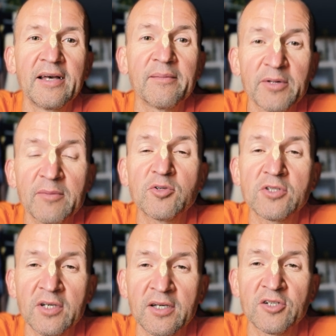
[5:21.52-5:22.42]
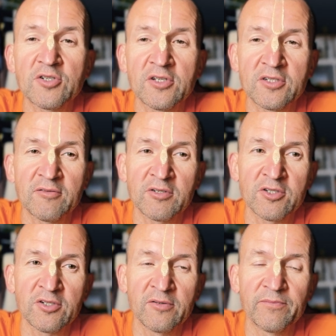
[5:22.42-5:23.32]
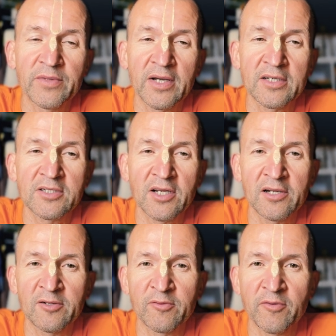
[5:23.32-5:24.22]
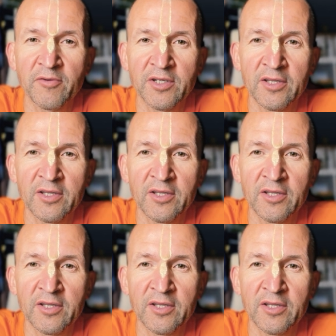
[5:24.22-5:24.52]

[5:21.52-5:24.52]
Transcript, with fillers: Потому что Кришна совершил Расалилу во